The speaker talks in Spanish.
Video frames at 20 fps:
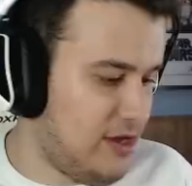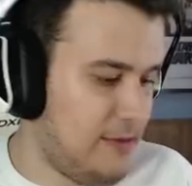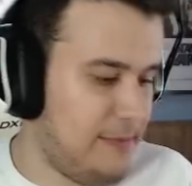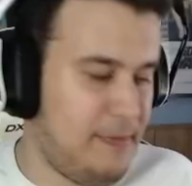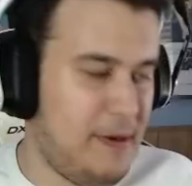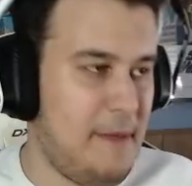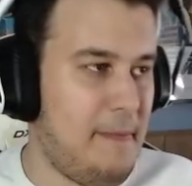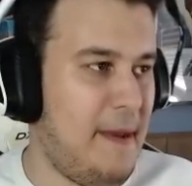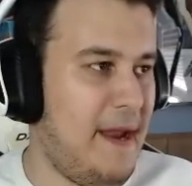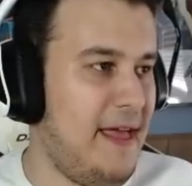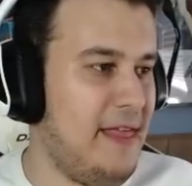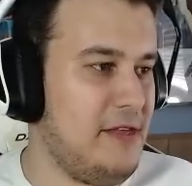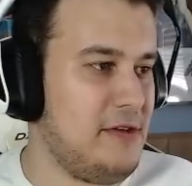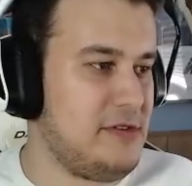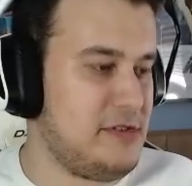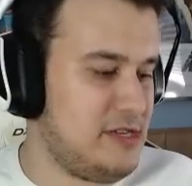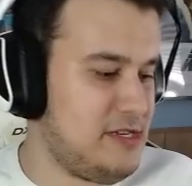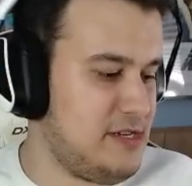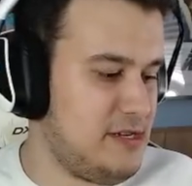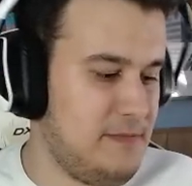
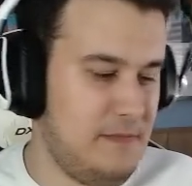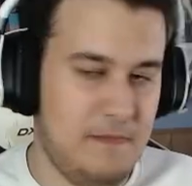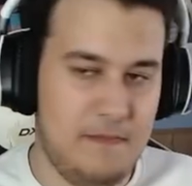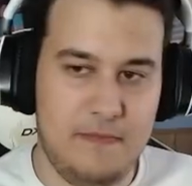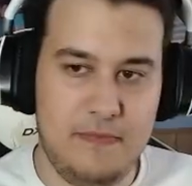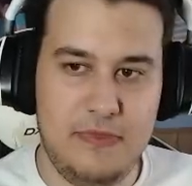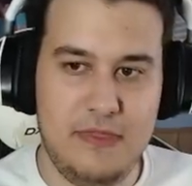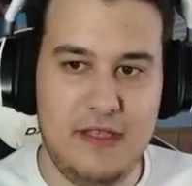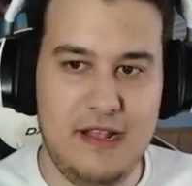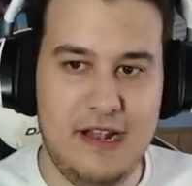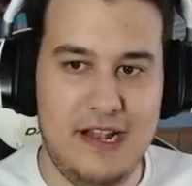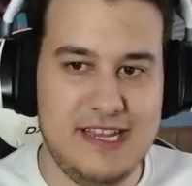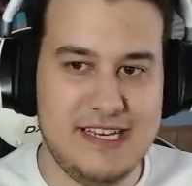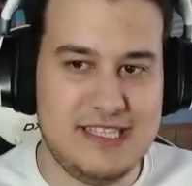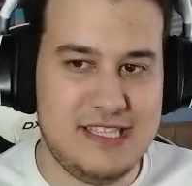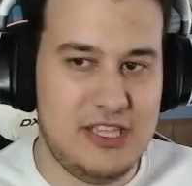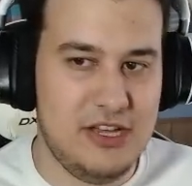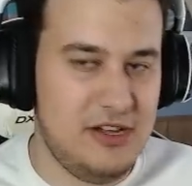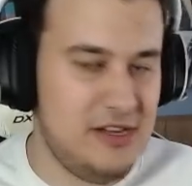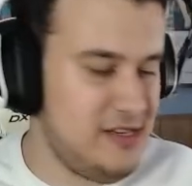Preparados.
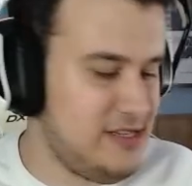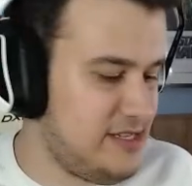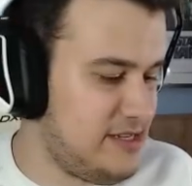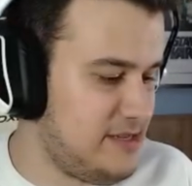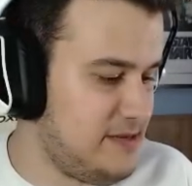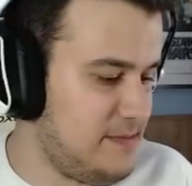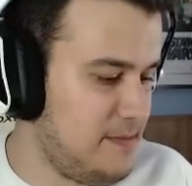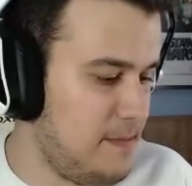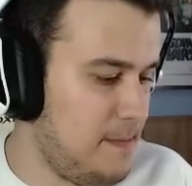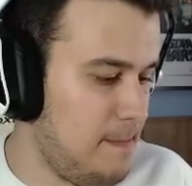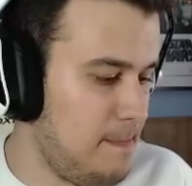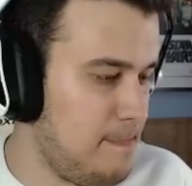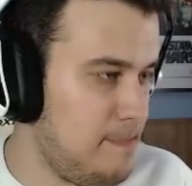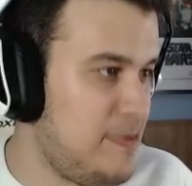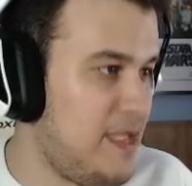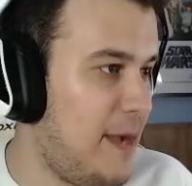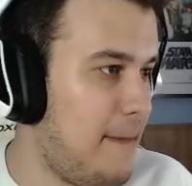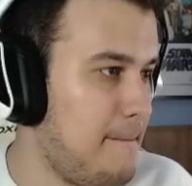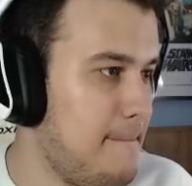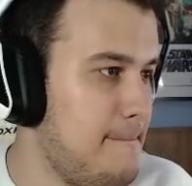Listos.
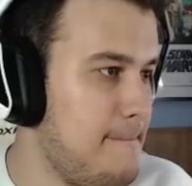Ya.